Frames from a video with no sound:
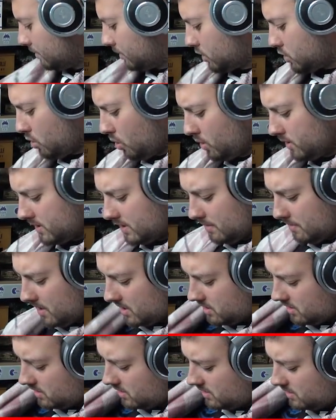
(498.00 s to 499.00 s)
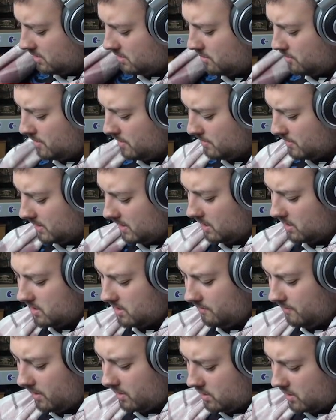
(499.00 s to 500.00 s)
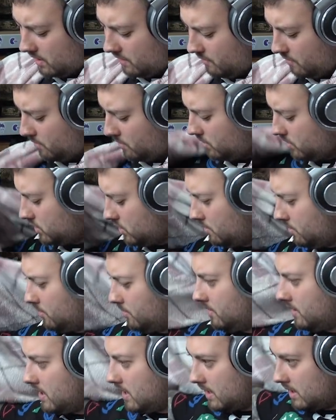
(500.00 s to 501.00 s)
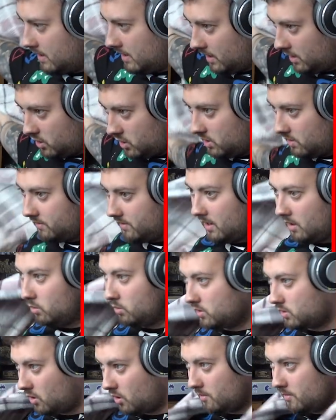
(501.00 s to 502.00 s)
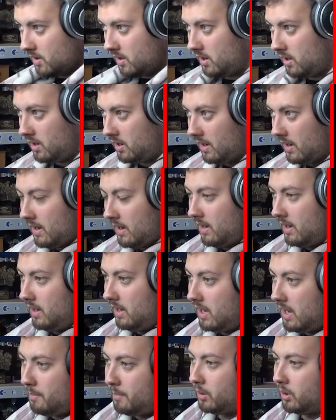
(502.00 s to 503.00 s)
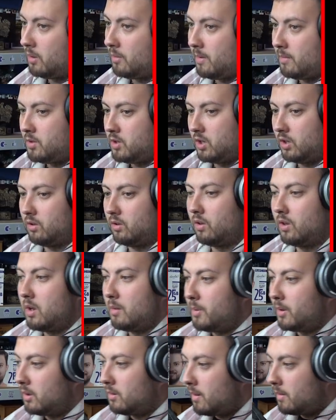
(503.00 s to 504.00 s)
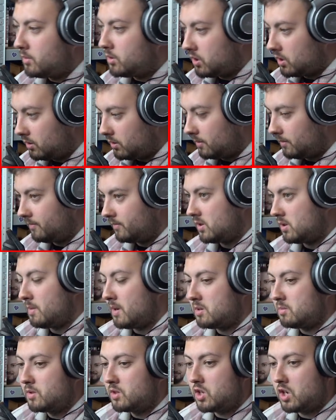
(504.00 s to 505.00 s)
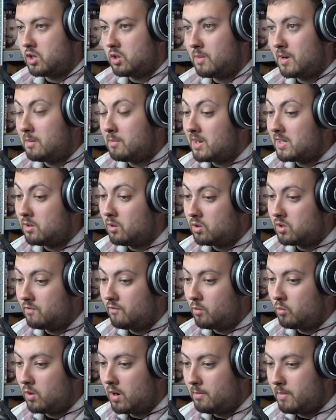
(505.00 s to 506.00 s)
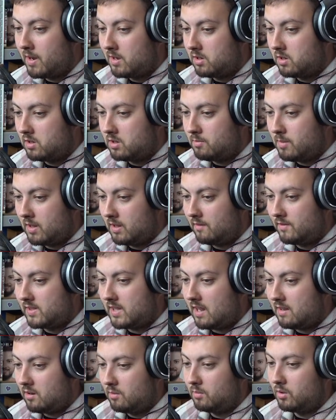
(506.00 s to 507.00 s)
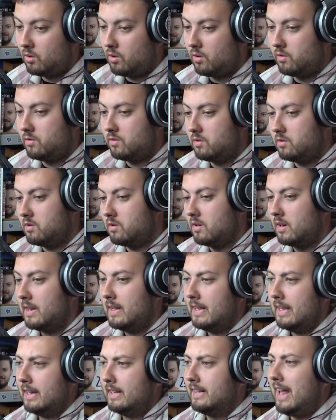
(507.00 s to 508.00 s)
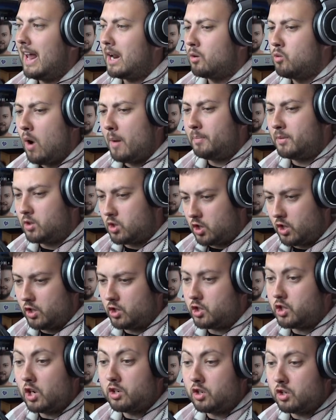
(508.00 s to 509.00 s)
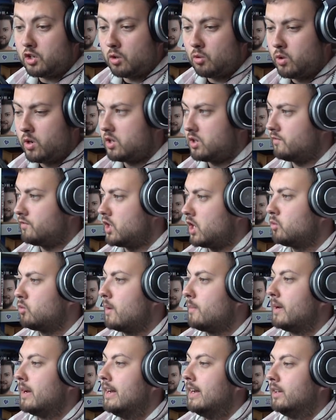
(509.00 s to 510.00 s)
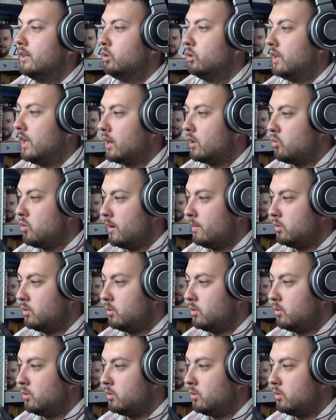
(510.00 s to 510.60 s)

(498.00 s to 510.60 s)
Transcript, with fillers: jestem też ojcem, ja się zrobiłem strasznie wrażliwą osobą na, na krzywdę ludzką i i nie podoba mi się to, no nie podoba mi się to. Zobaczmy trzecią animację, o czym w ogóle będzie. Czy będę w stanie ją dokończyć? Dark Web 3. Szczerze żałuję, że wszedłem do Dark